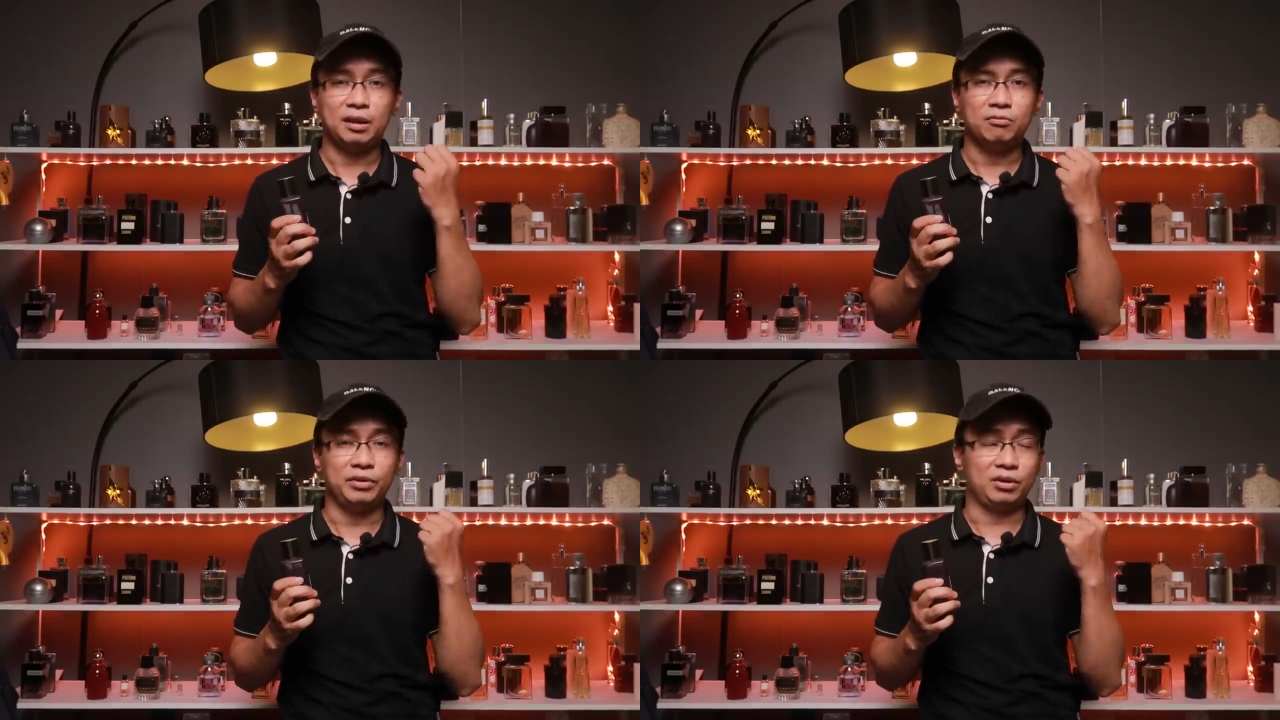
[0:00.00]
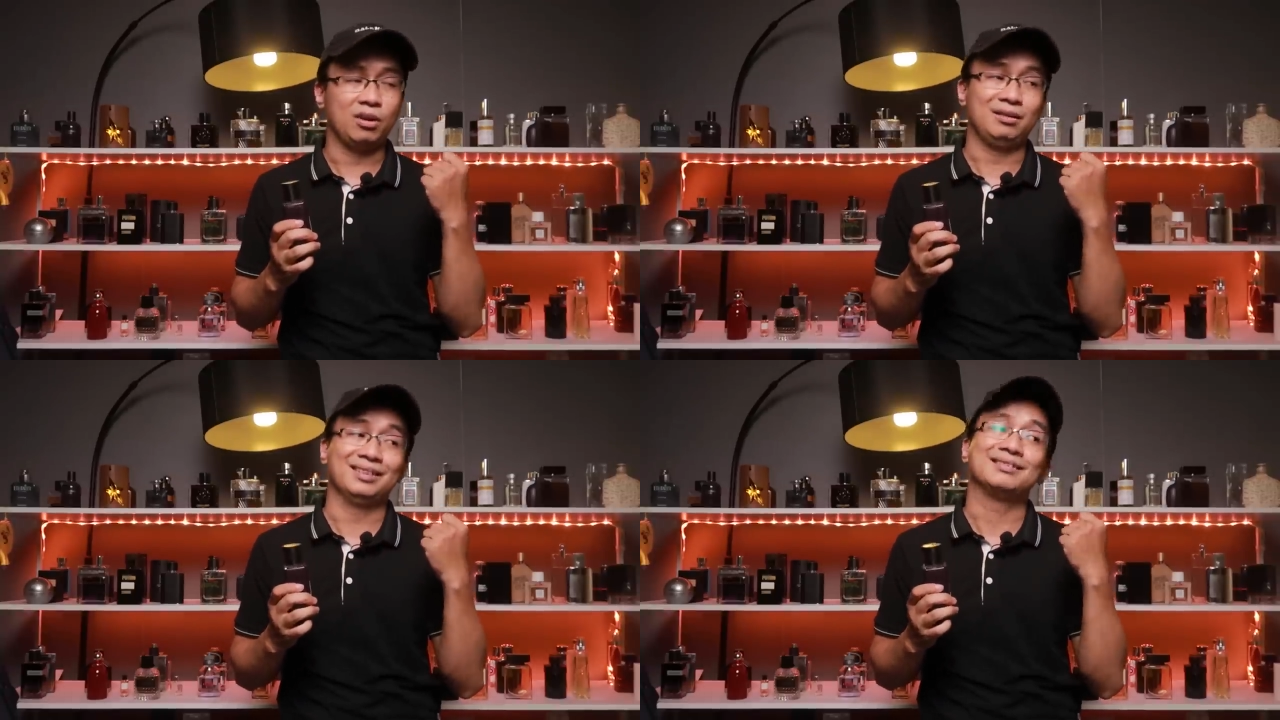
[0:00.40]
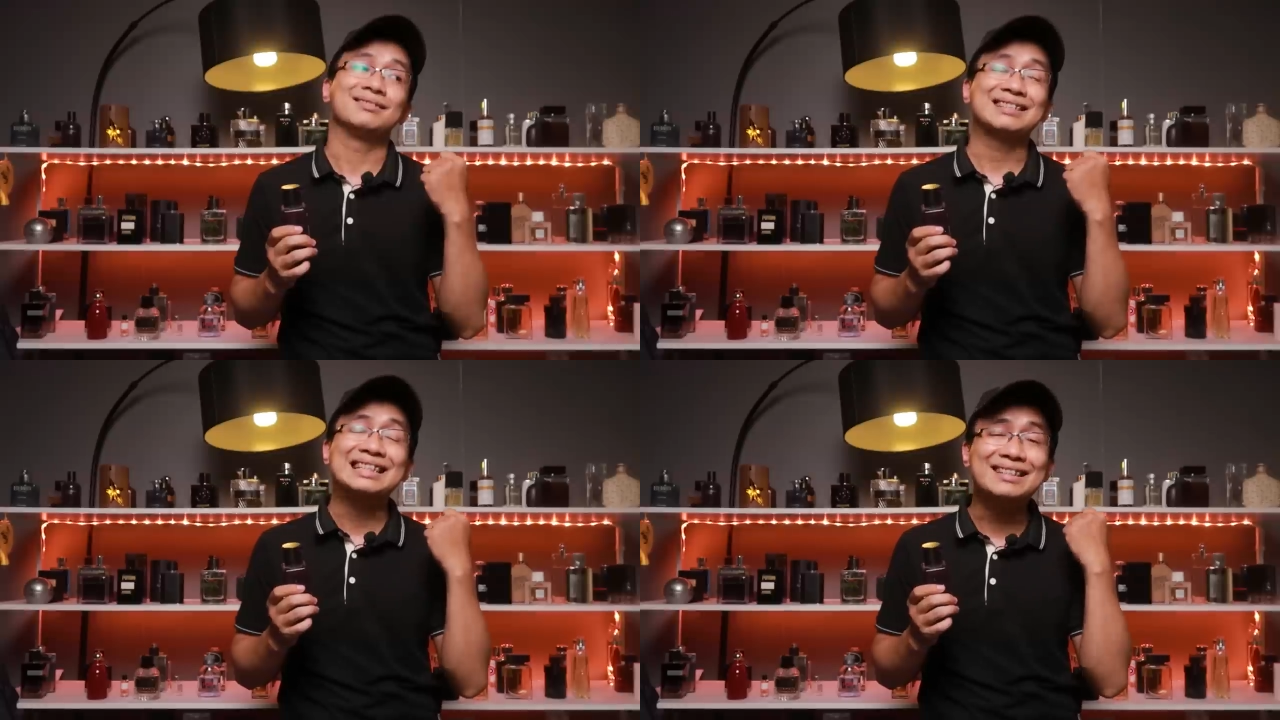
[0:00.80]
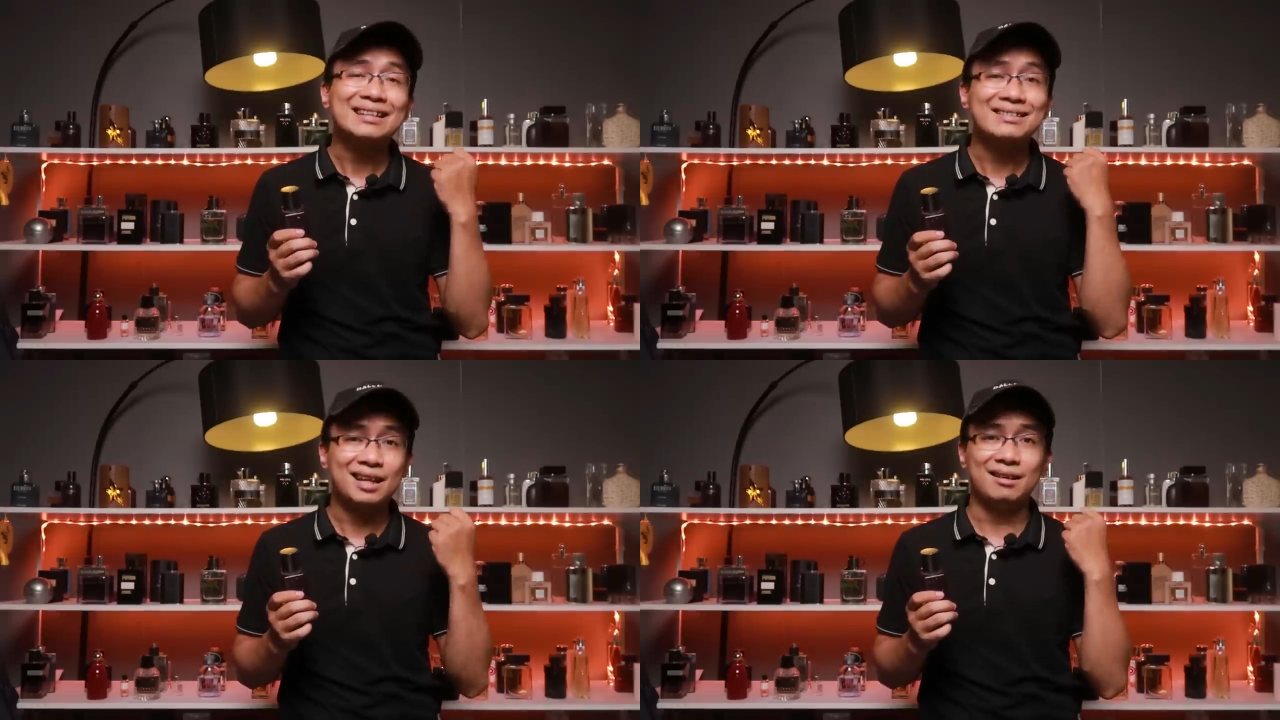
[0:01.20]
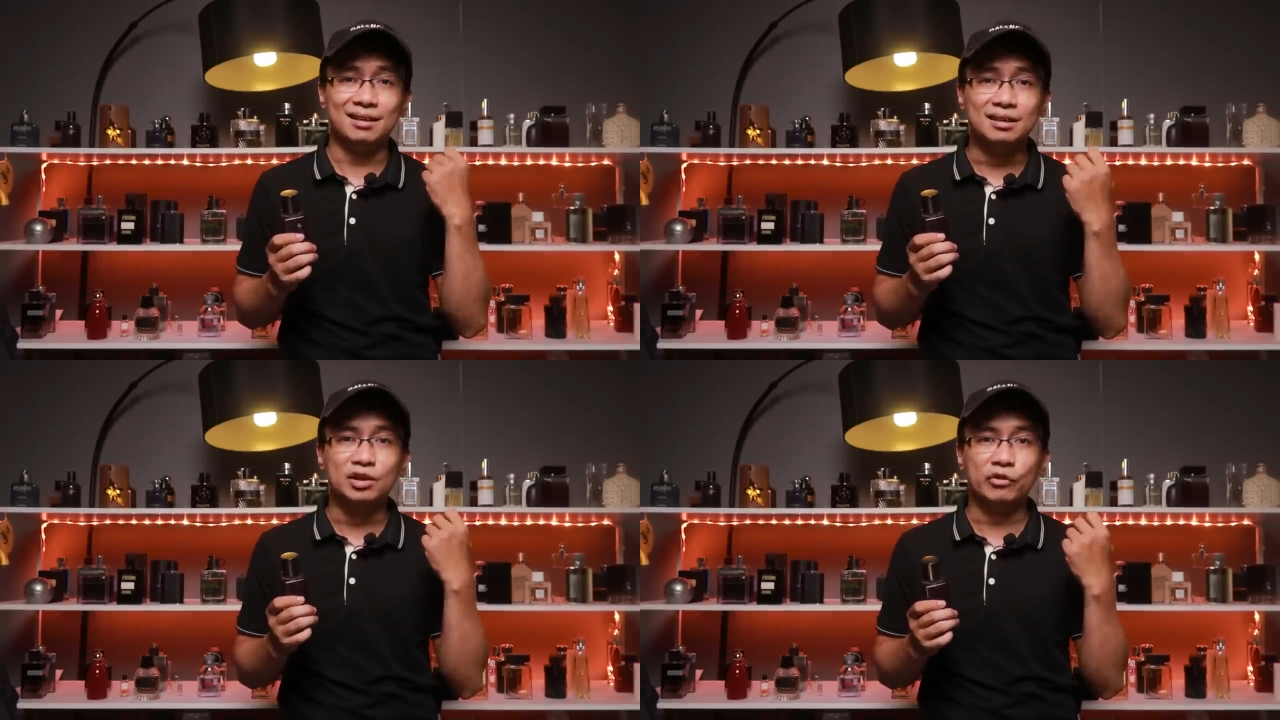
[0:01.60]
công phải gọi là rất rất
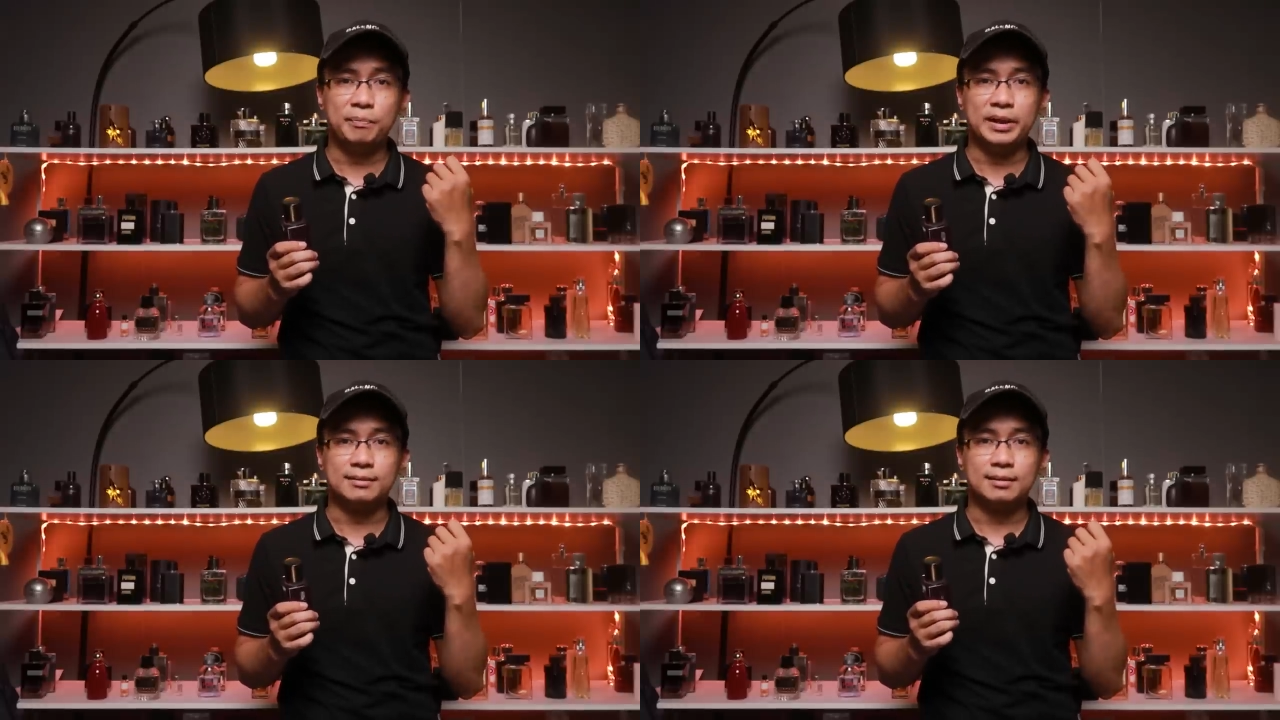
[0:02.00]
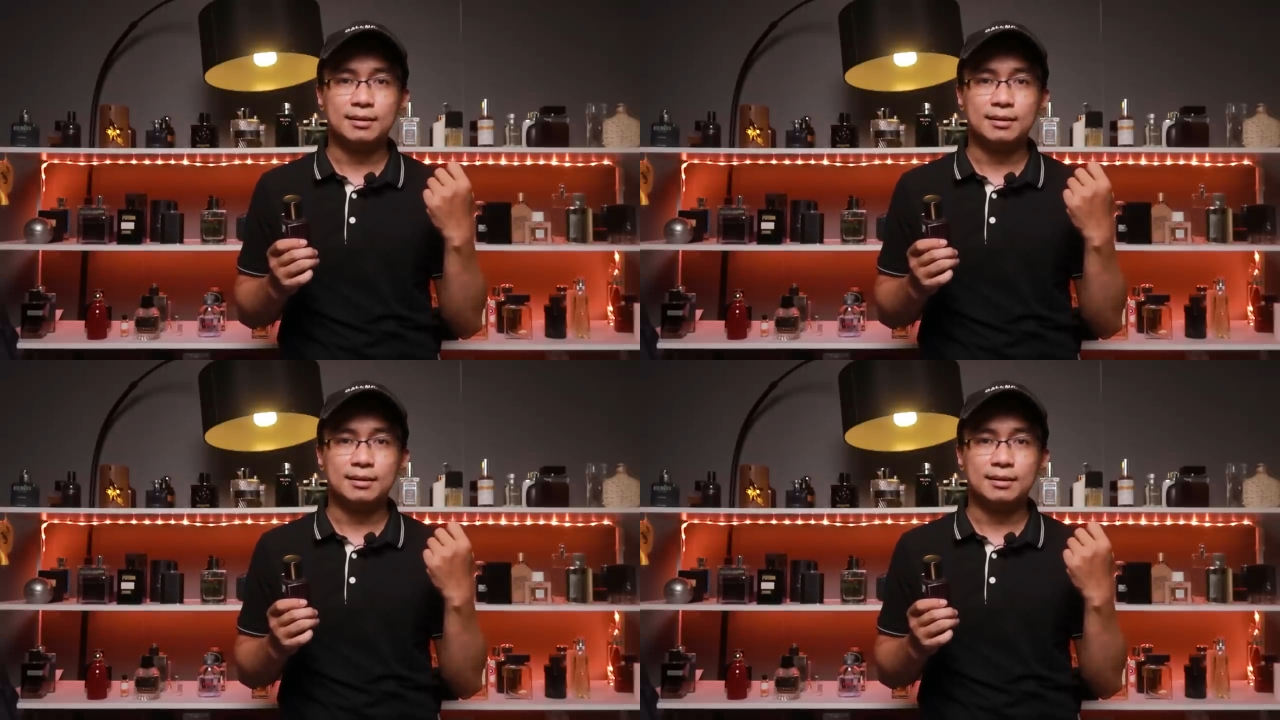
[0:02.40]
lớn đối với mình